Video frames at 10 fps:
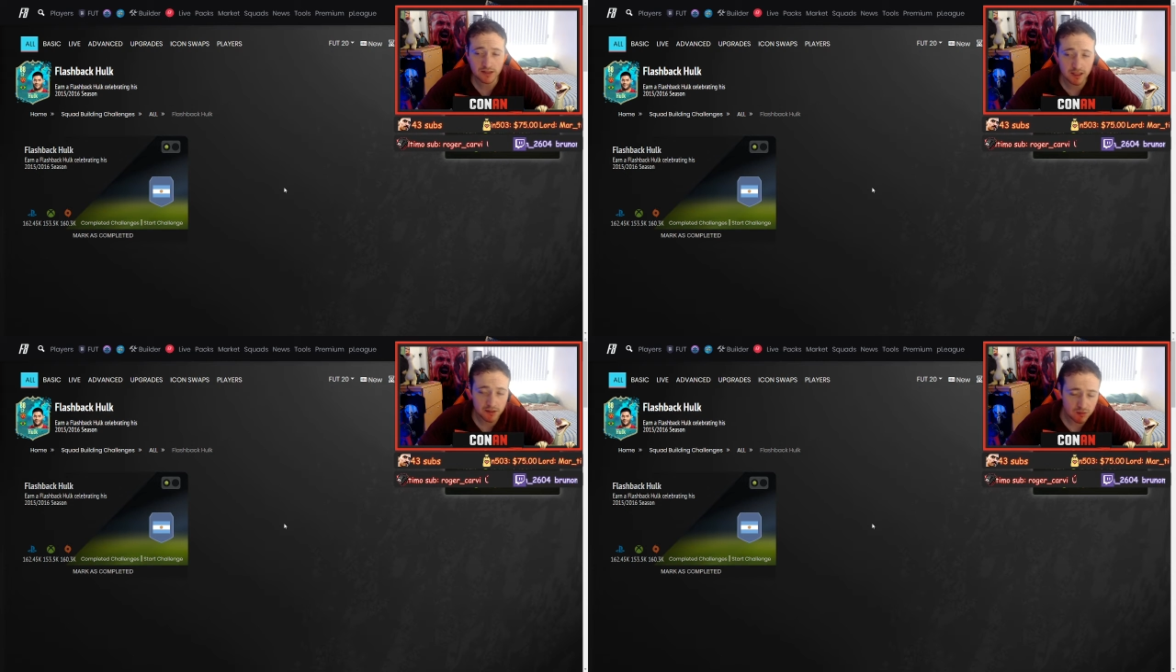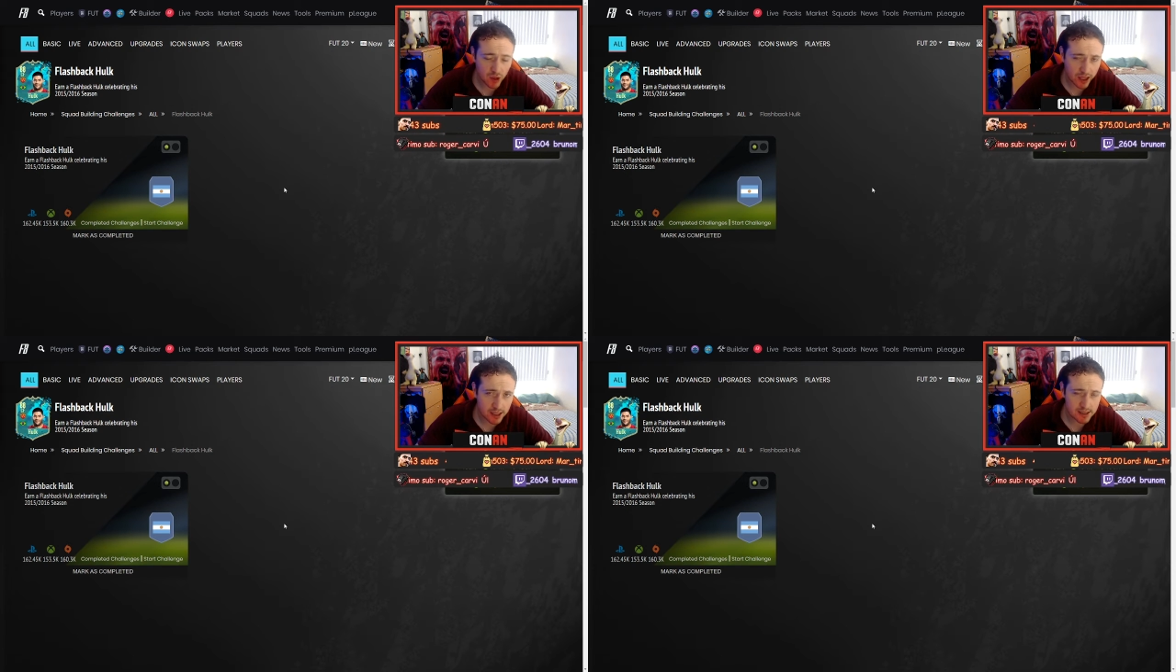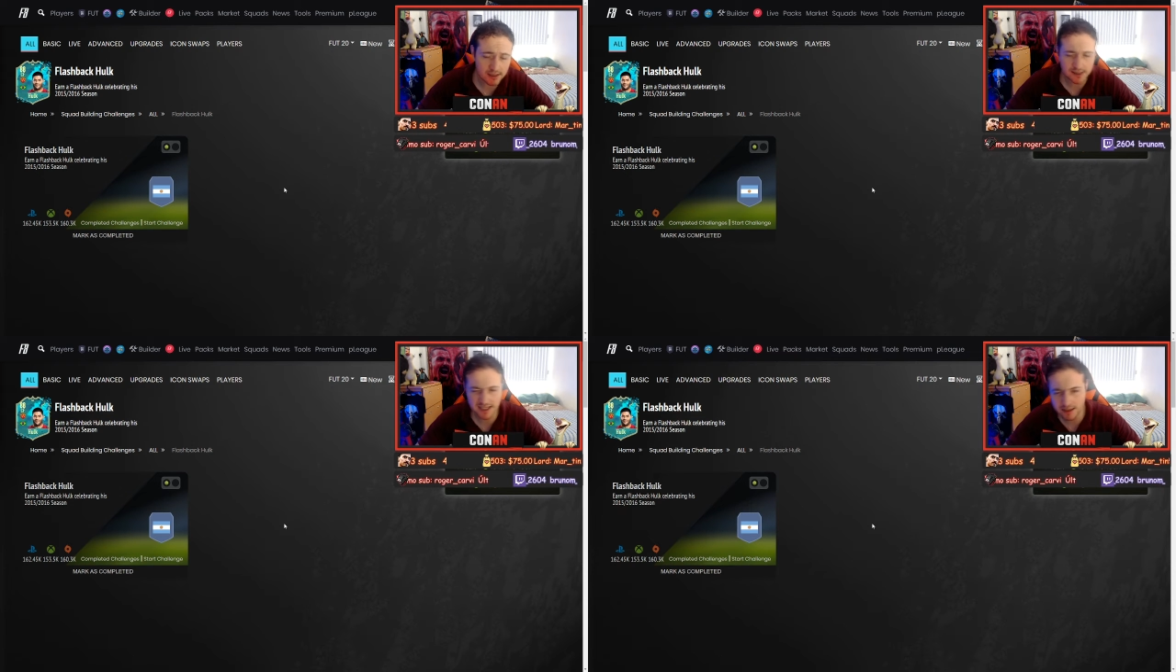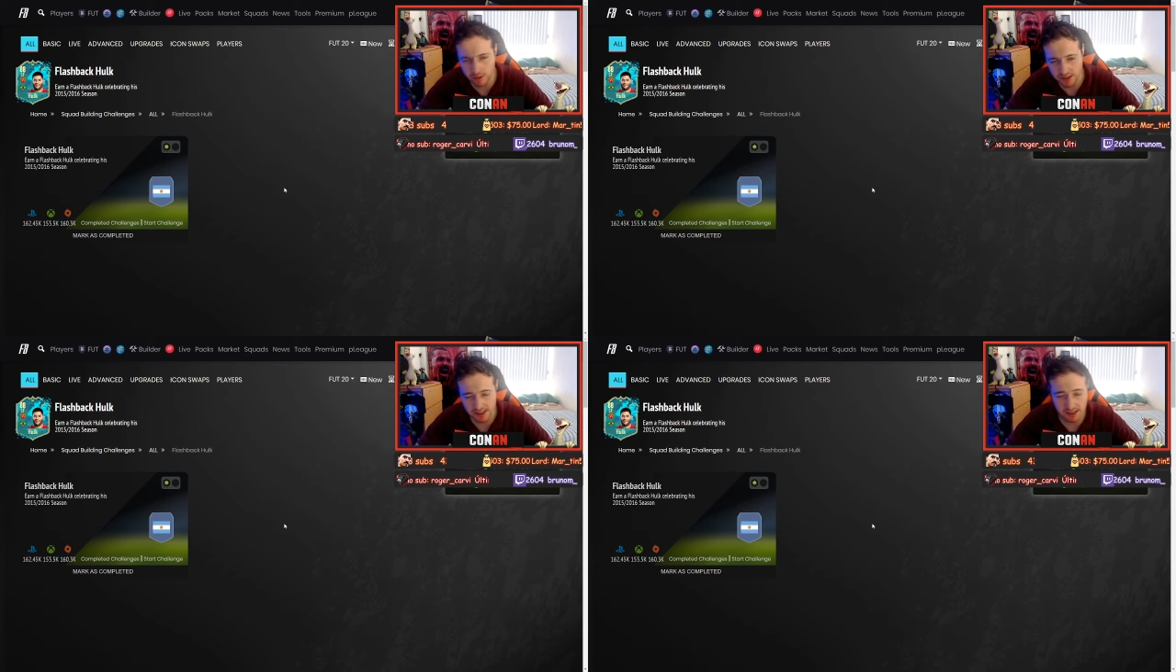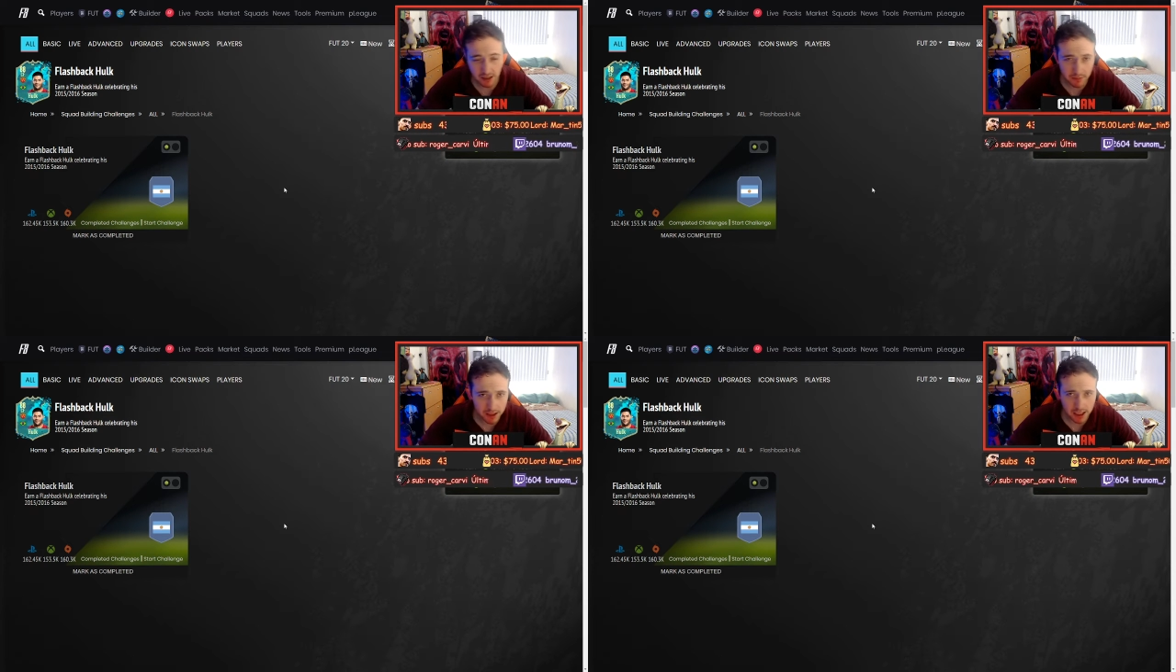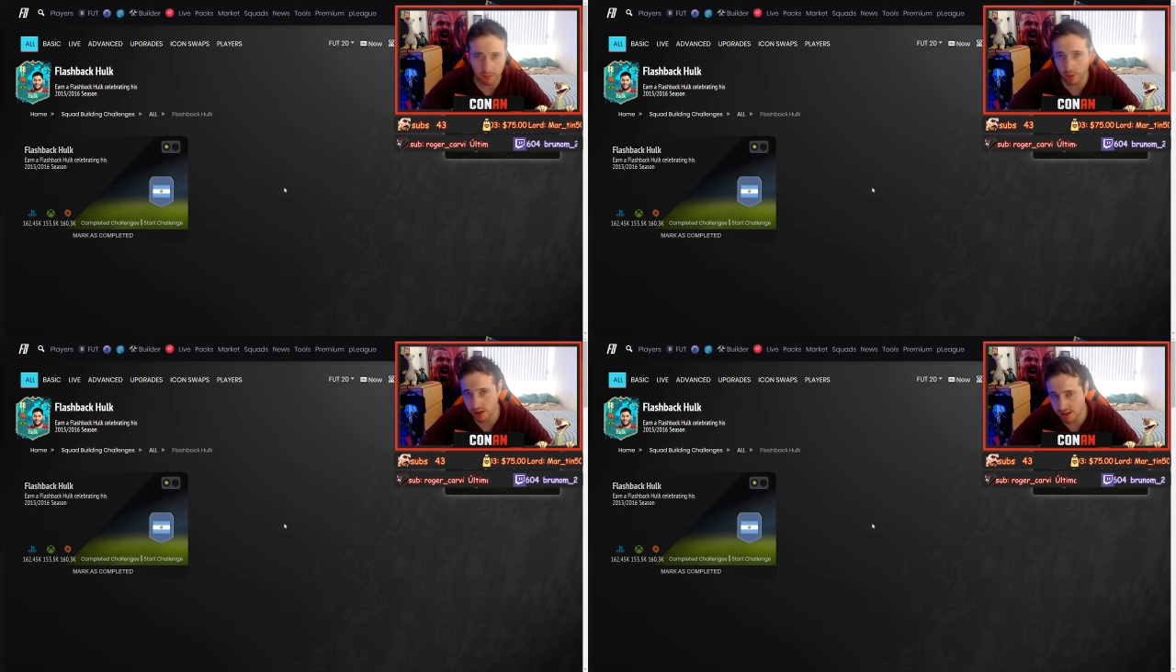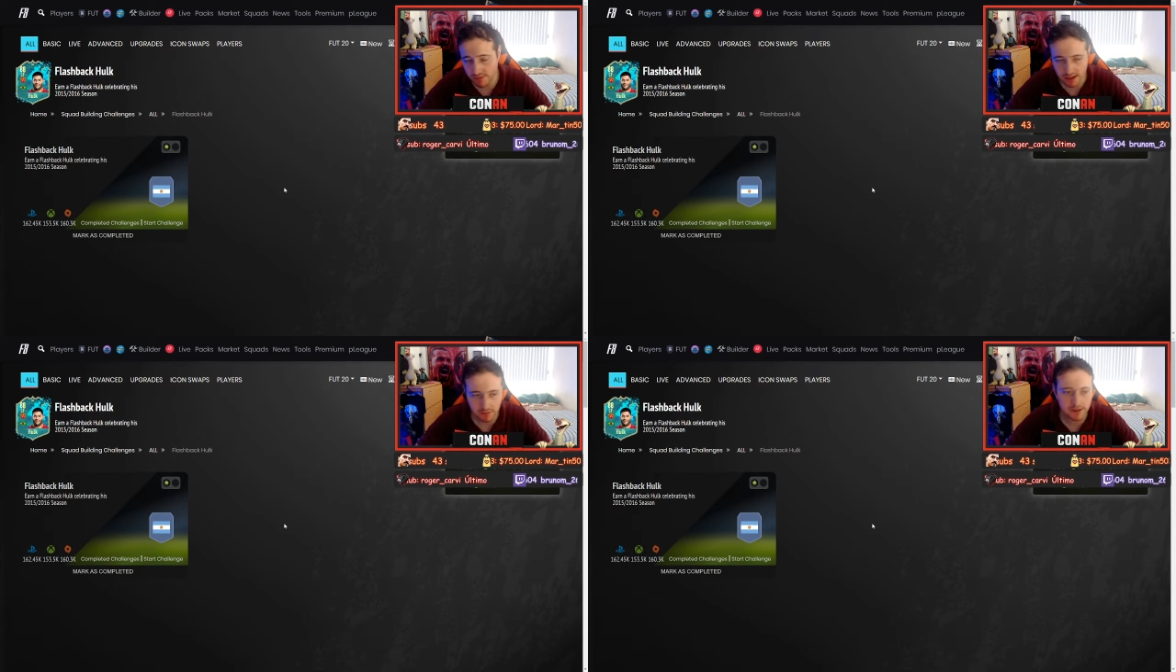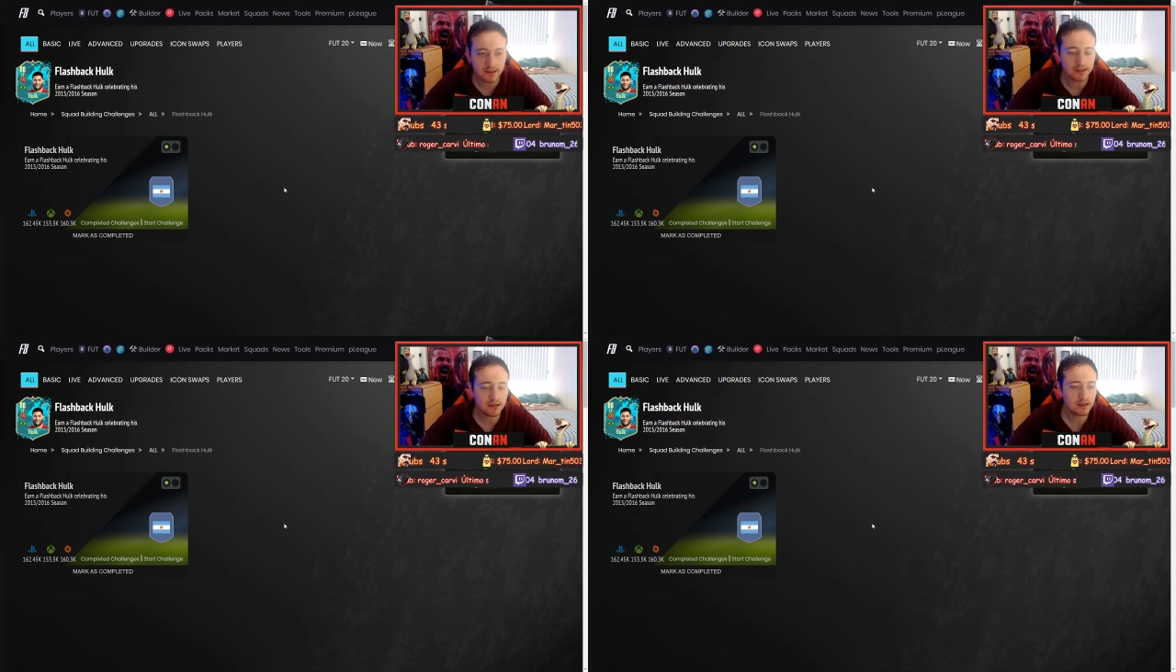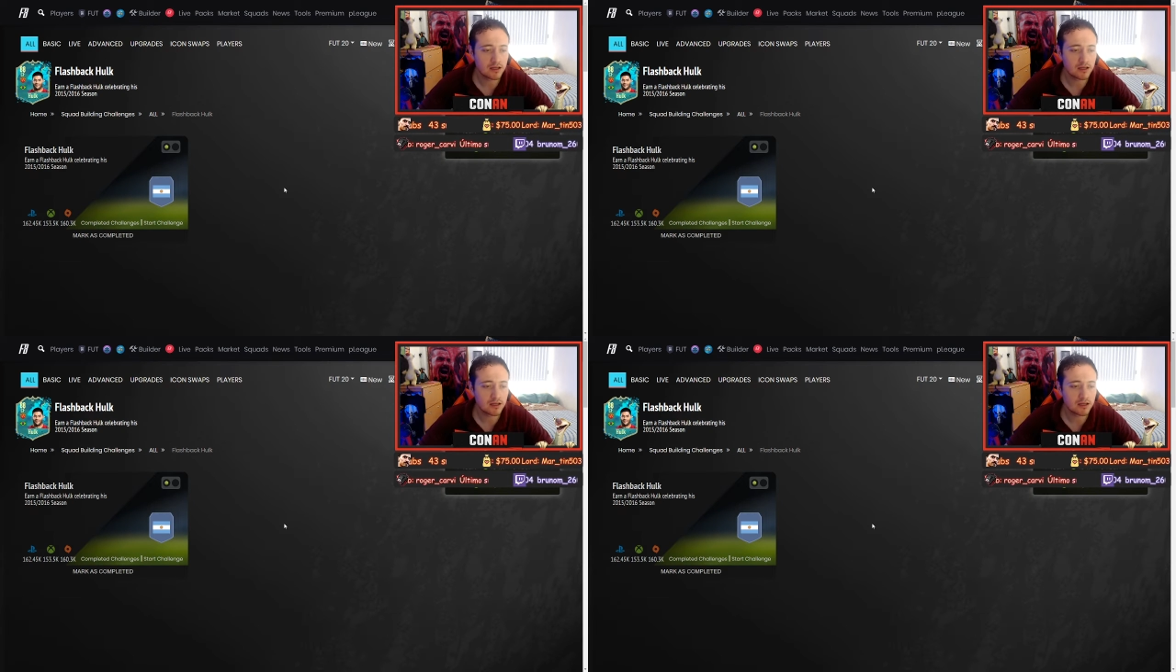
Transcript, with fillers: mil monedas, mil aproximadamente.